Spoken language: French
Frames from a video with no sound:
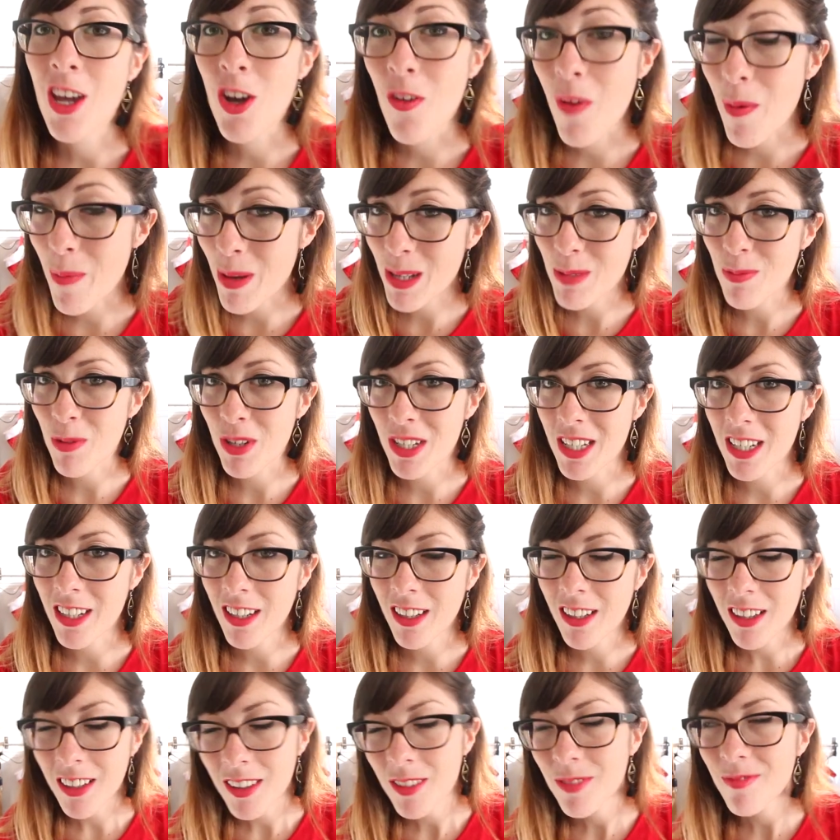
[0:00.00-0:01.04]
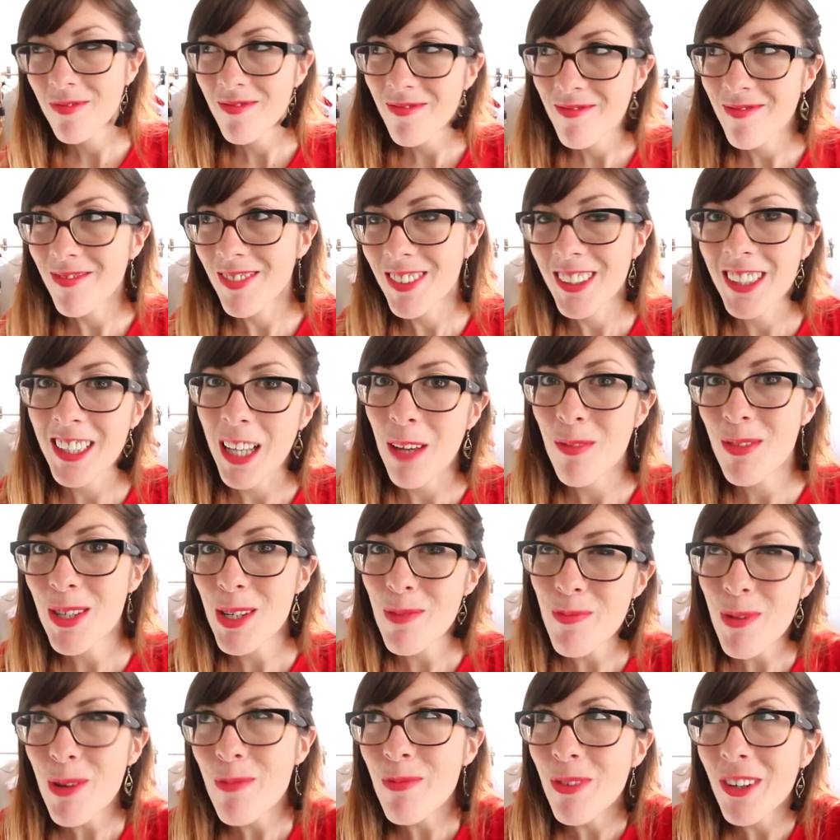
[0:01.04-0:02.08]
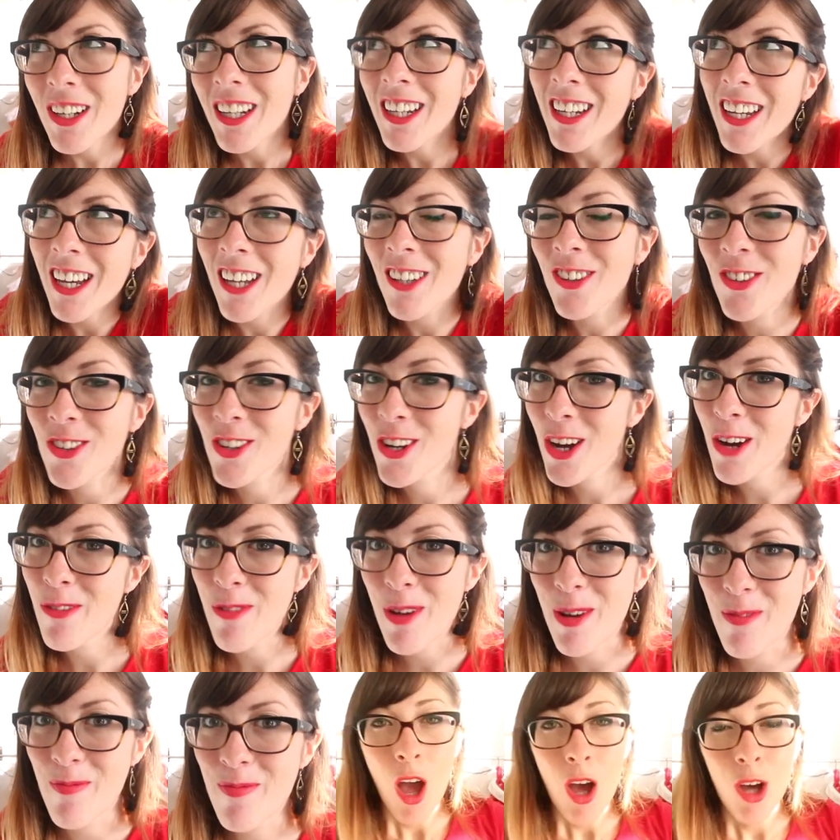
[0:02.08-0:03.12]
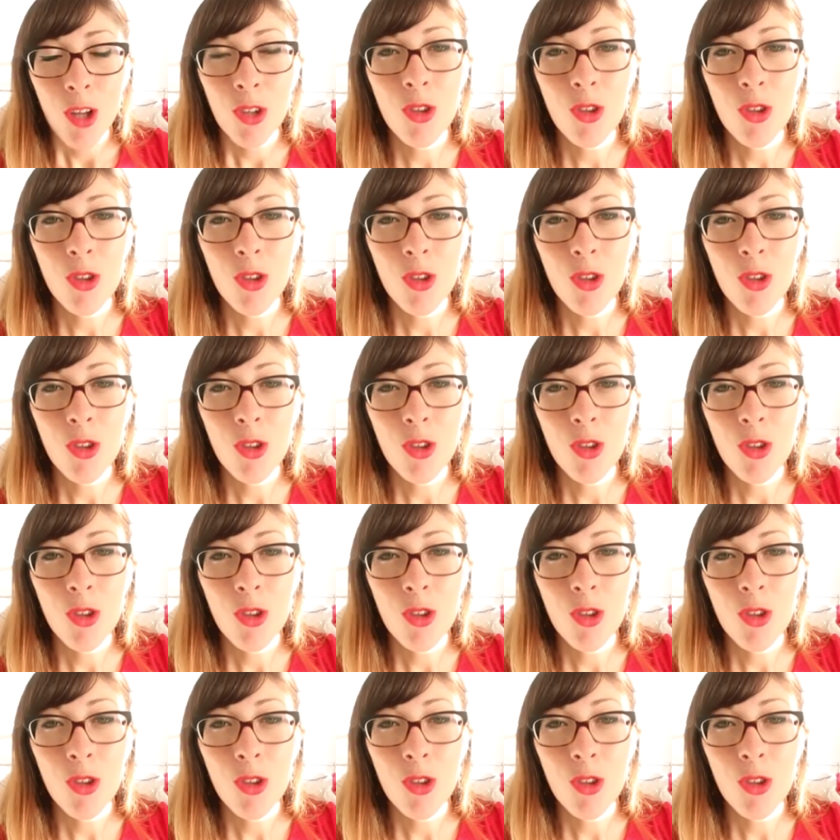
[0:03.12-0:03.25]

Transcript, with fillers: Et on va pas se mentir, c'est un petit peu pour les cadeaux quand même.